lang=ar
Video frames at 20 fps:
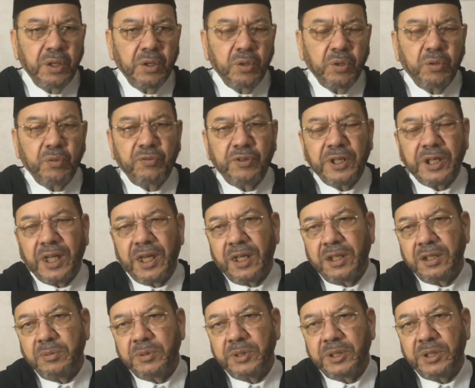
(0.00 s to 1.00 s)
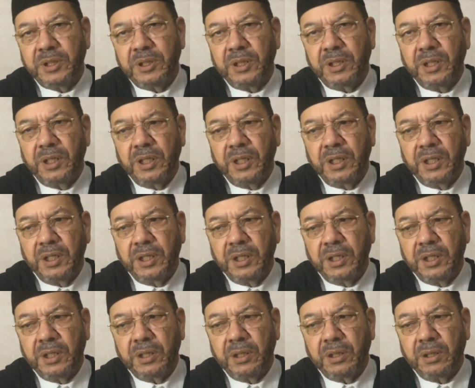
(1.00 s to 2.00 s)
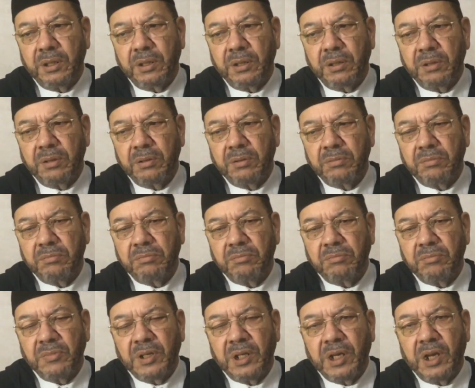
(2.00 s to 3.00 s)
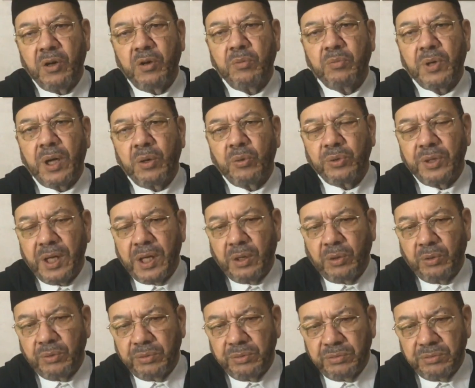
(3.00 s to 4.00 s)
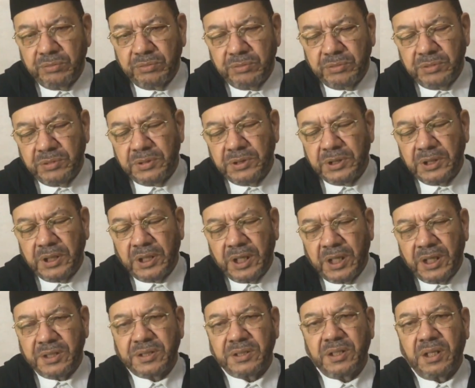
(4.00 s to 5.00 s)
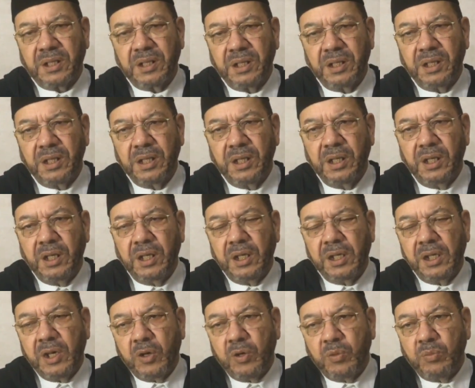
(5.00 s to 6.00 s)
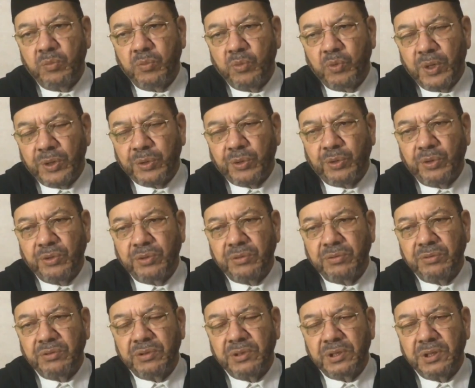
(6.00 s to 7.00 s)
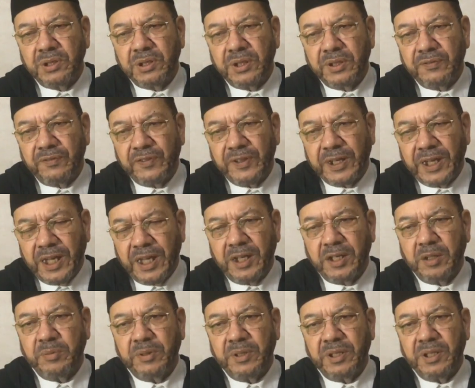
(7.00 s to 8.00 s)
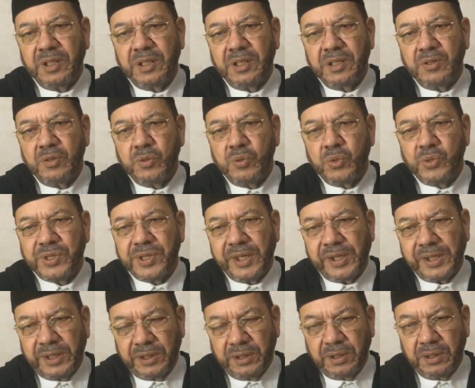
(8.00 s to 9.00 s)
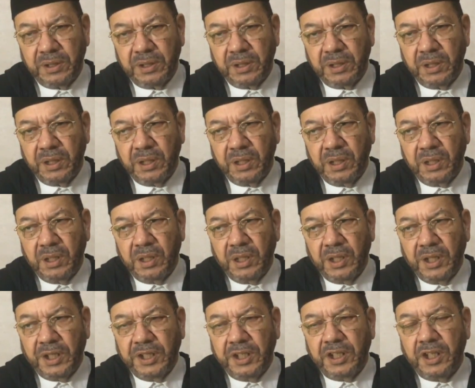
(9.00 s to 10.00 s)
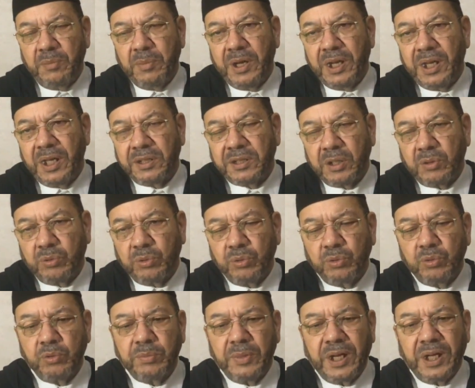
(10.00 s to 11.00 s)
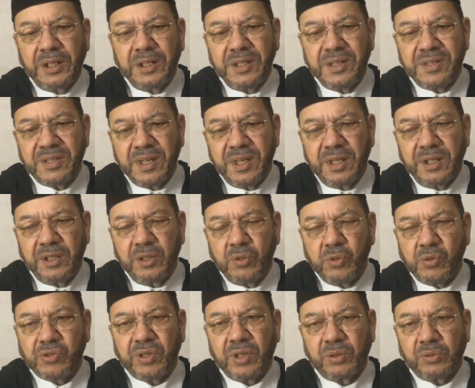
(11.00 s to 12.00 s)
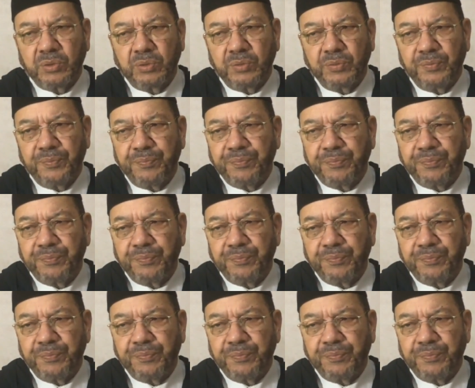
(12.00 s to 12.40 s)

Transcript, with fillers: هم في الغالب آه، لهم أوضاع خاصة لهم وضع في الغالب أسري حينما لا تكون مع الإنسان أسرة